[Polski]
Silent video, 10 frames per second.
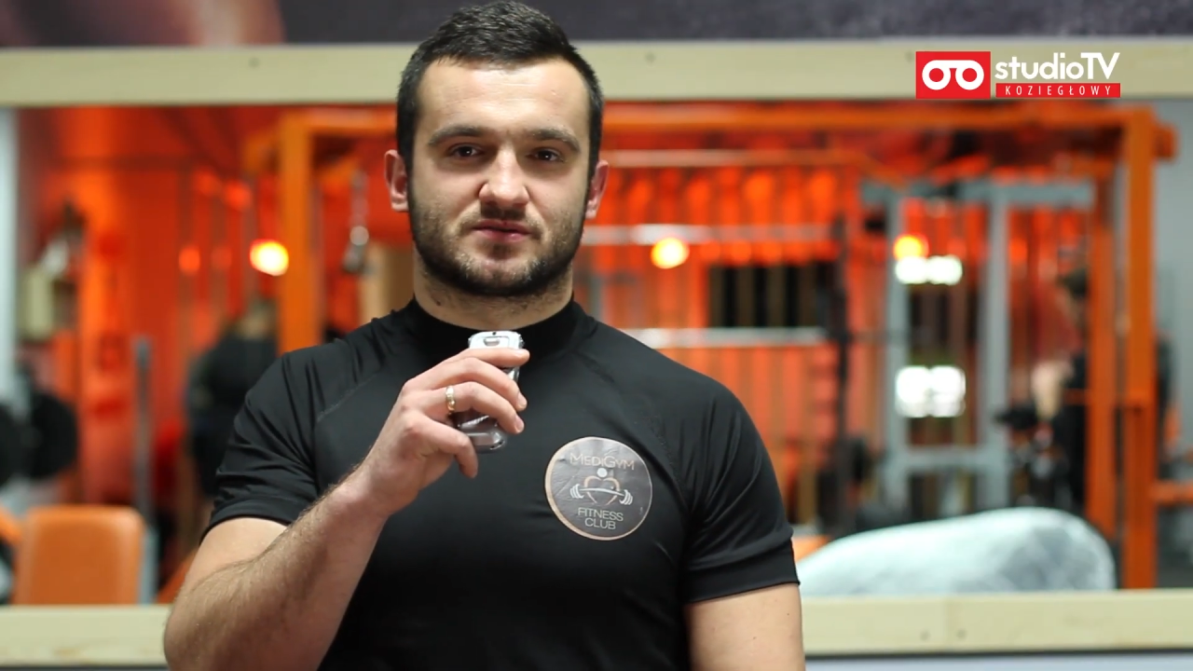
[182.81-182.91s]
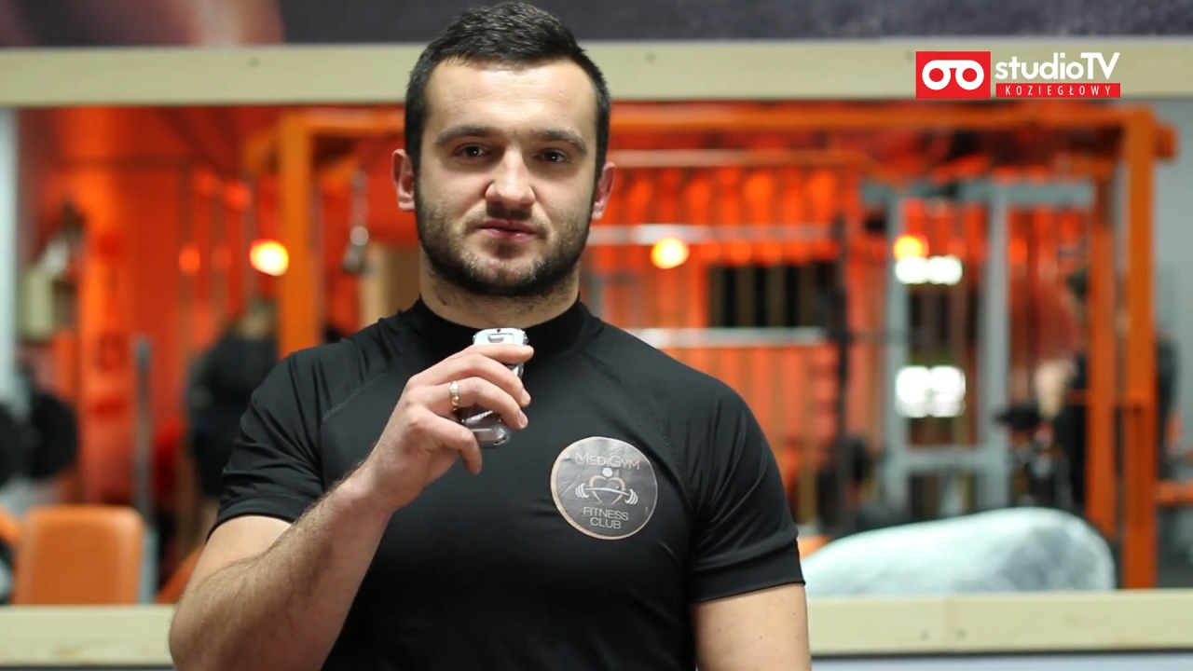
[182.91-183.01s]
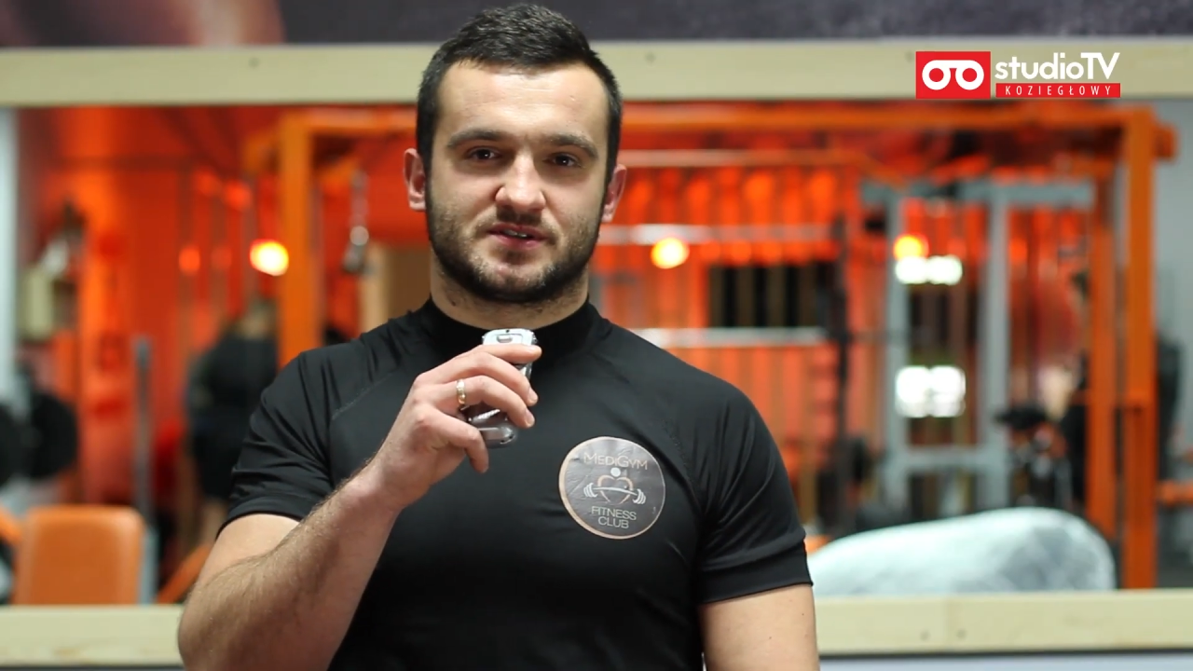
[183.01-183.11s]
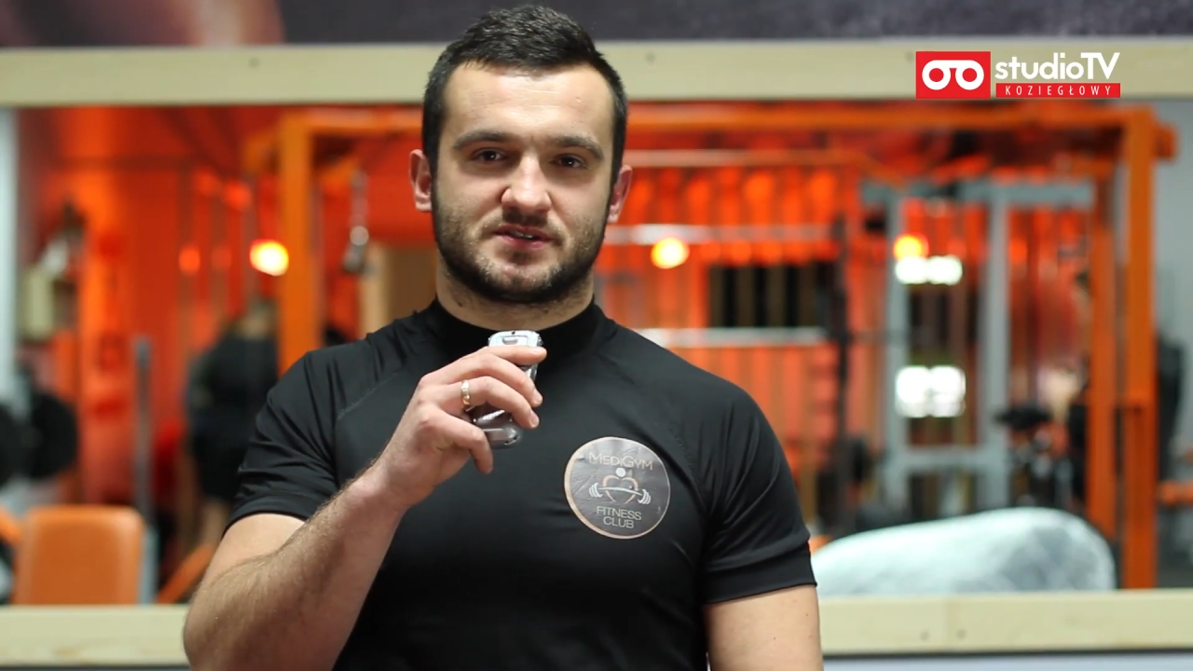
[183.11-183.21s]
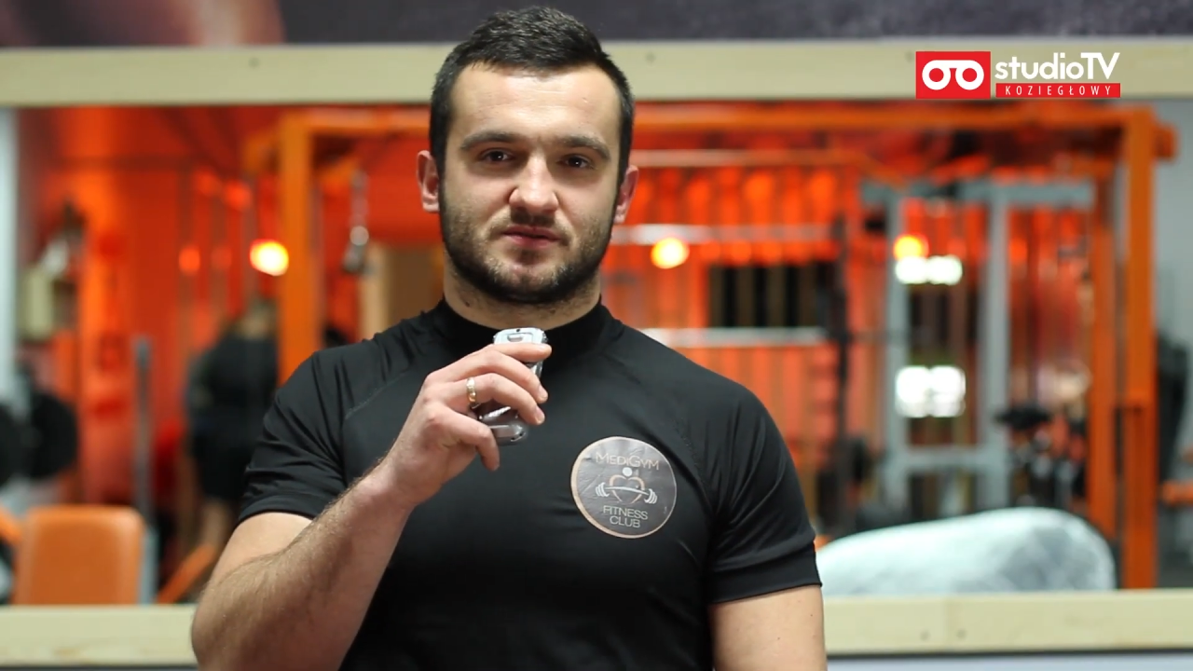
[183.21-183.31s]

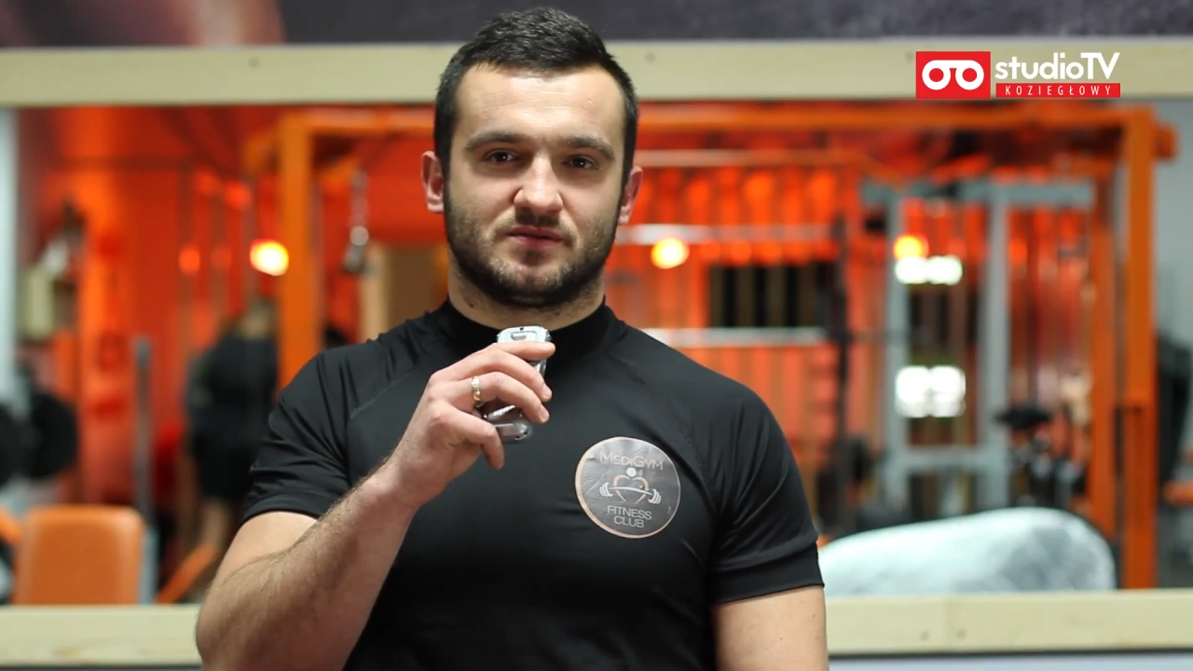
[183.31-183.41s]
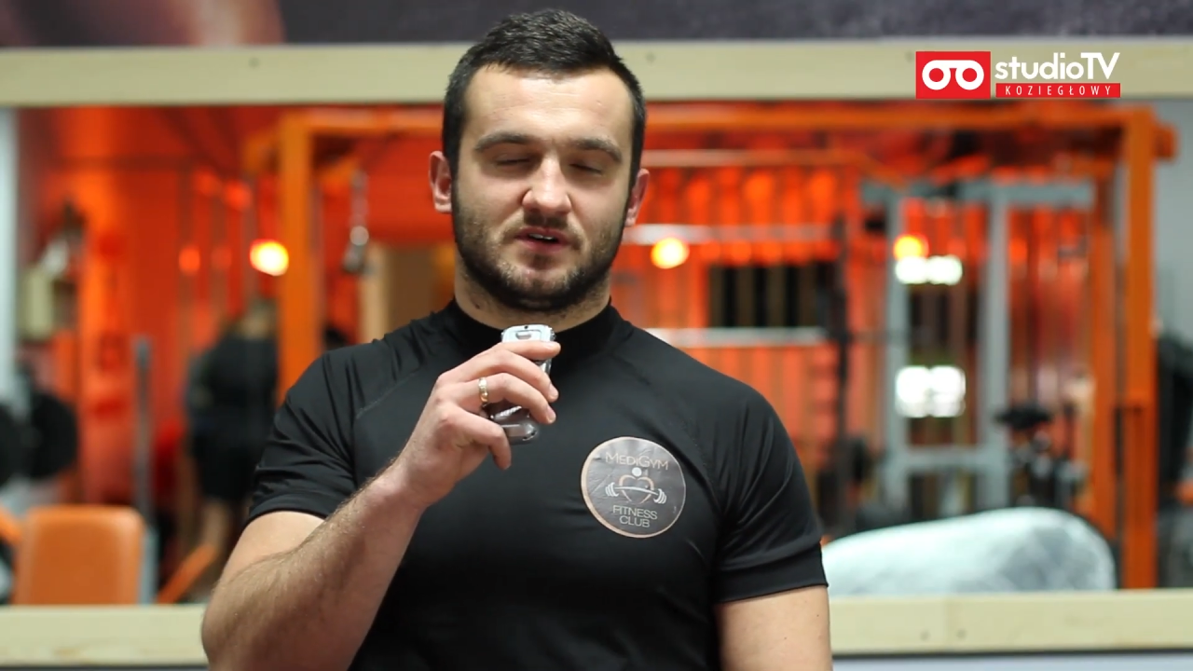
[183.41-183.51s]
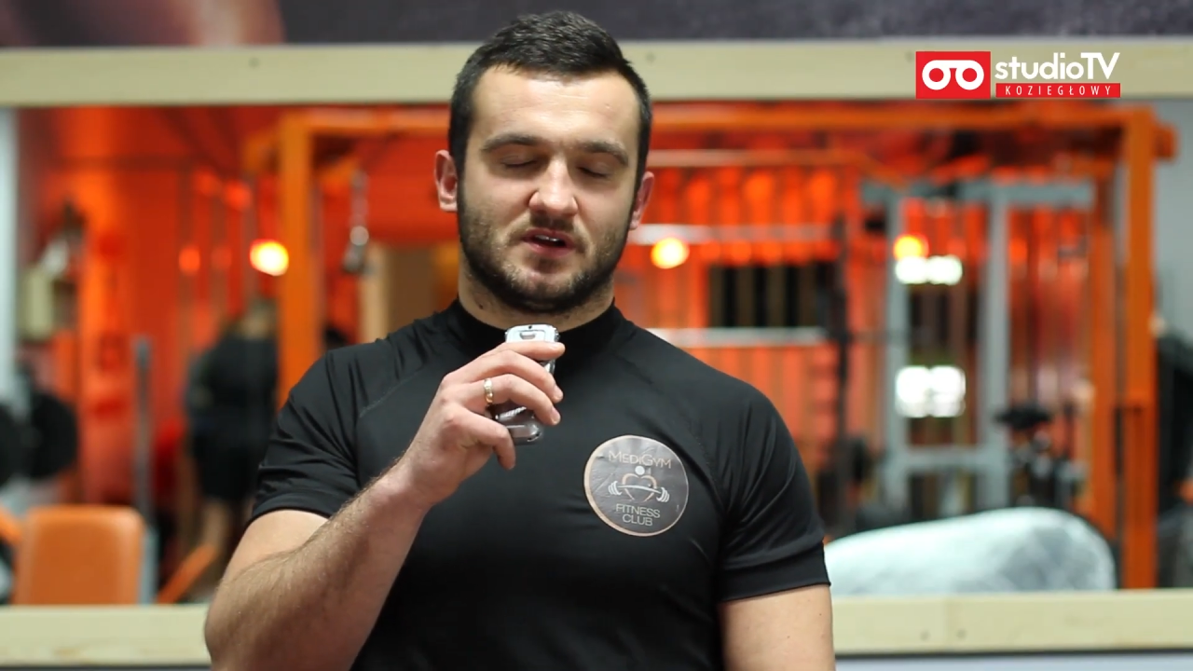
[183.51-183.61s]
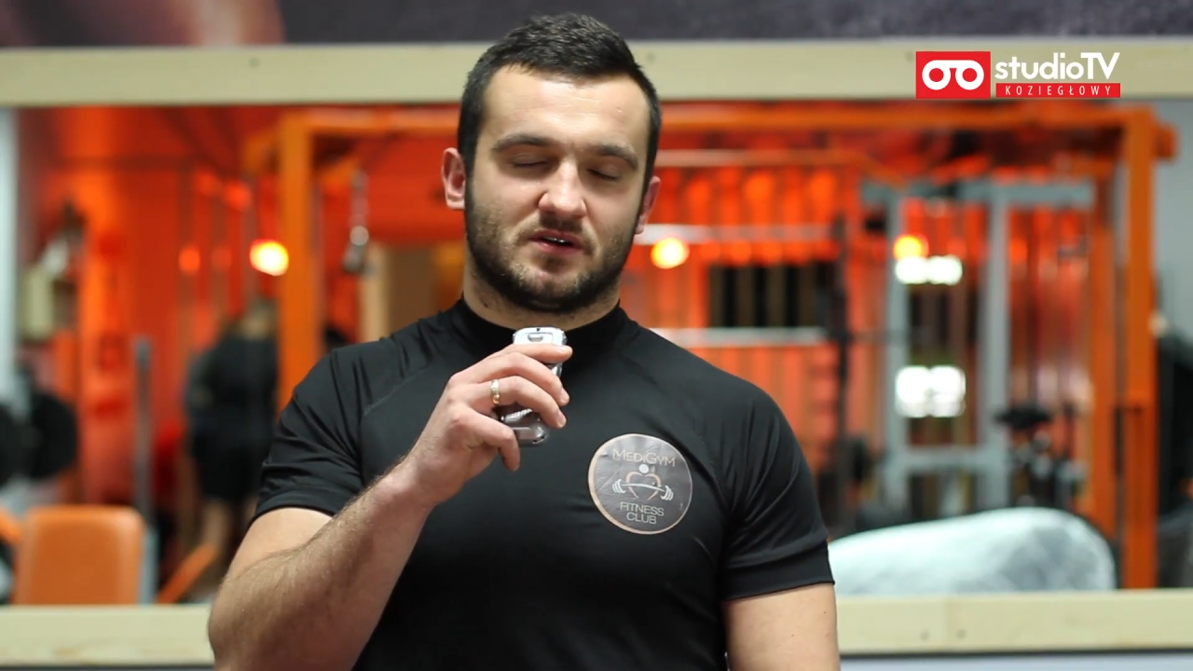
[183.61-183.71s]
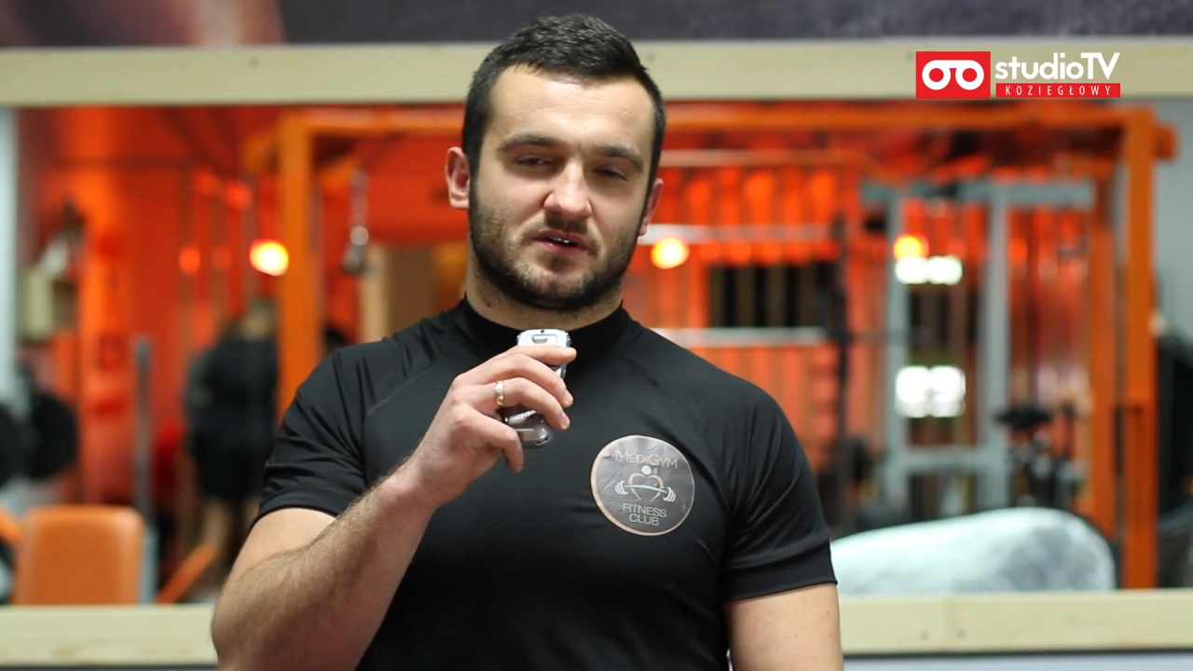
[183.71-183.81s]
jiu-jitsu
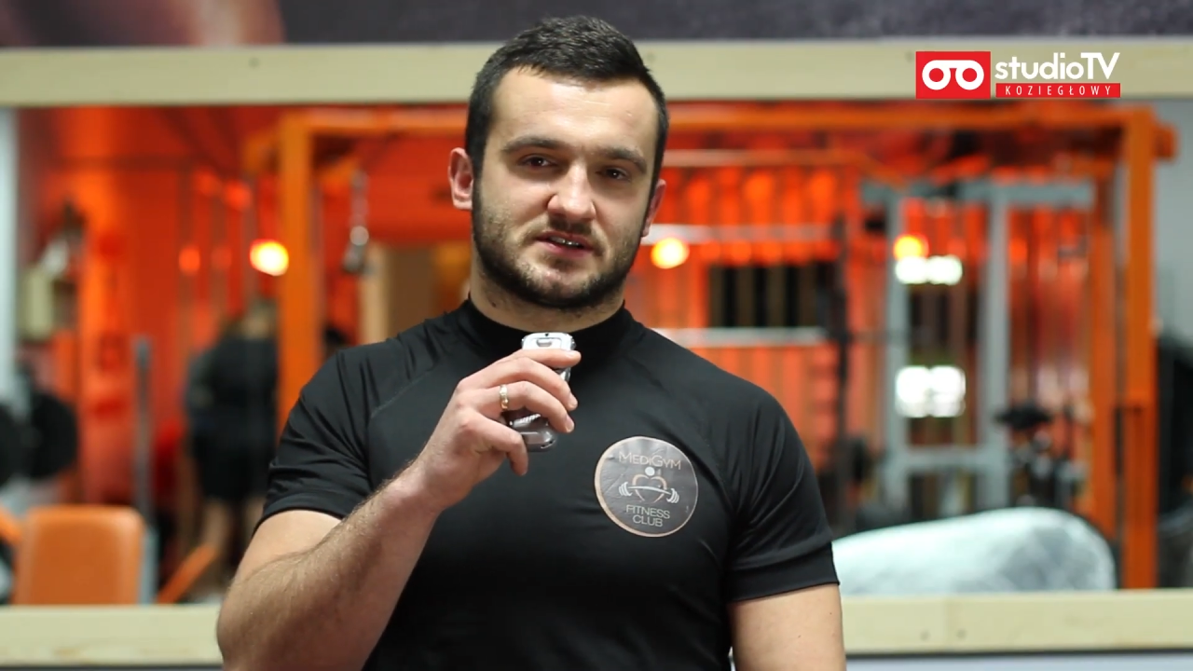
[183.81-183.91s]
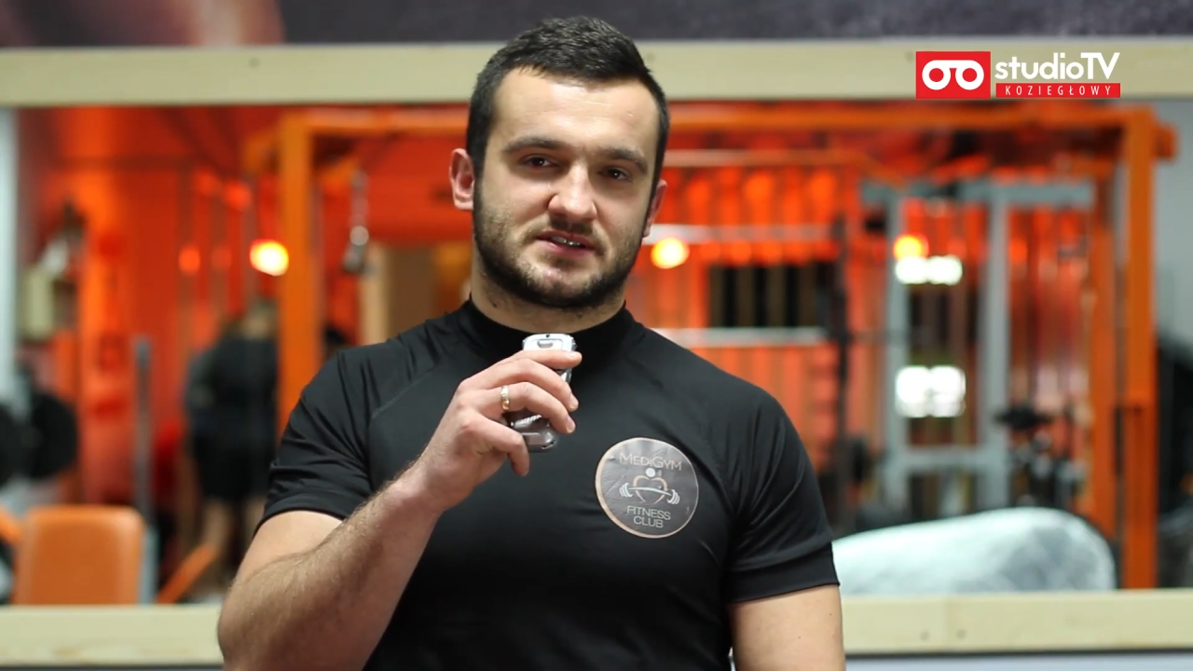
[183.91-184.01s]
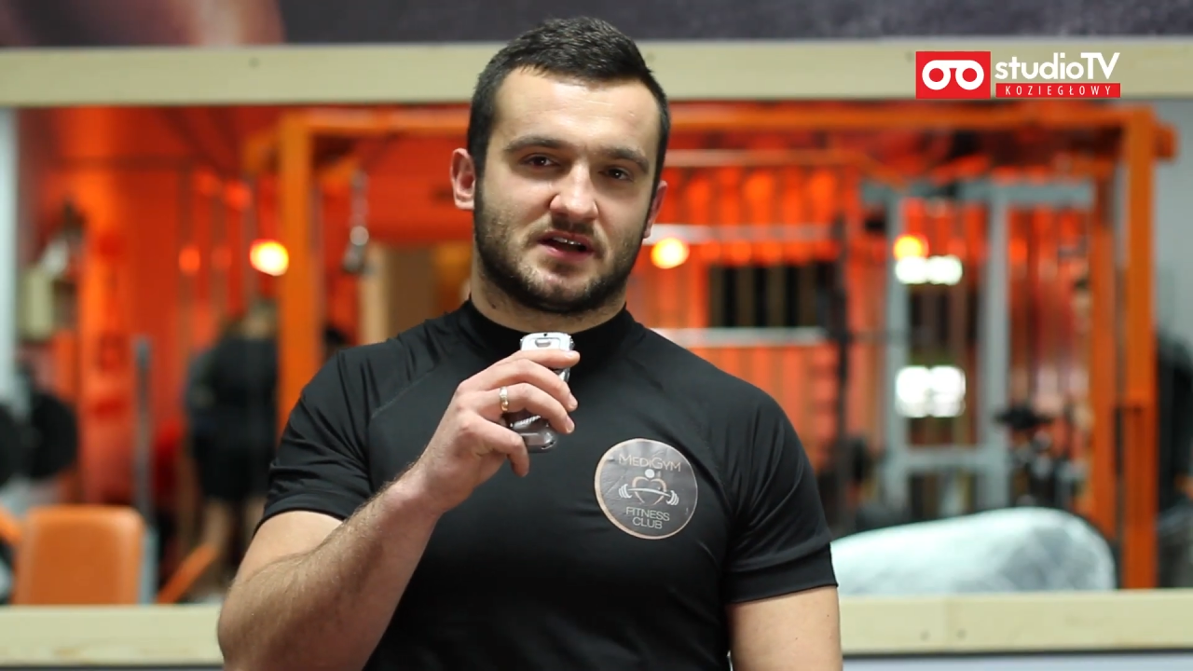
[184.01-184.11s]
oraz